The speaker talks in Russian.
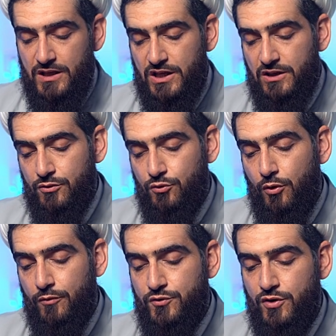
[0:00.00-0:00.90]
и
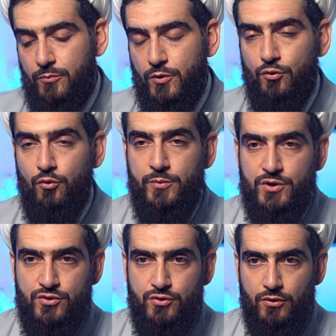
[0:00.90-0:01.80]
то, в чем он
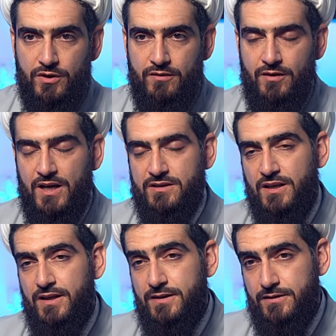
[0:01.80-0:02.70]
убежден,
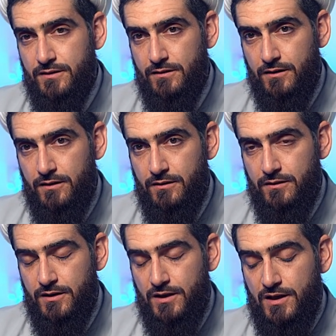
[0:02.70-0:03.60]
является истиной,
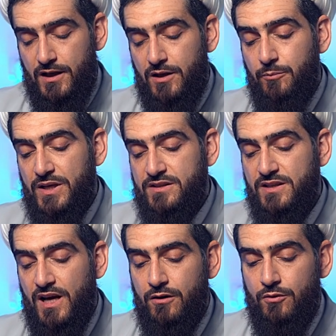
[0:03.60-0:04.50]
и
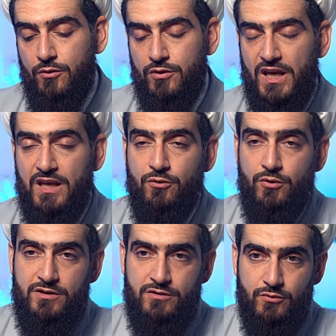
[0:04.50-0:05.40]
познал он эту
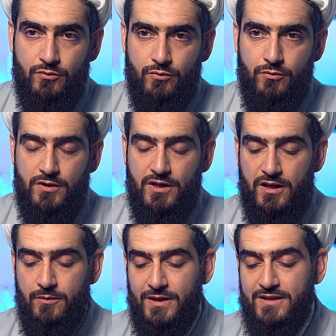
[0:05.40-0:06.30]
истину
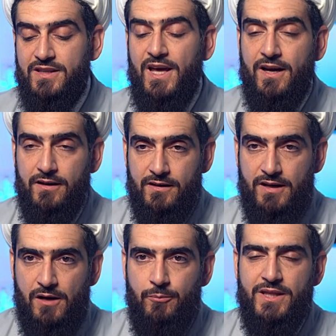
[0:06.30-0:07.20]
именно так,
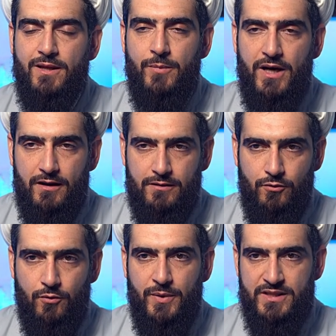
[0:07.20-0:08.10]
как подобает
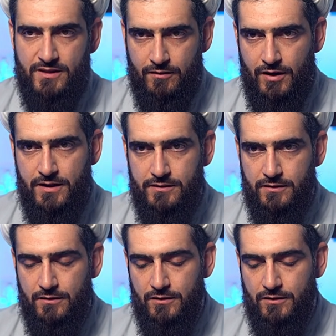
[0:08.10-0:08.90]
ее познавать,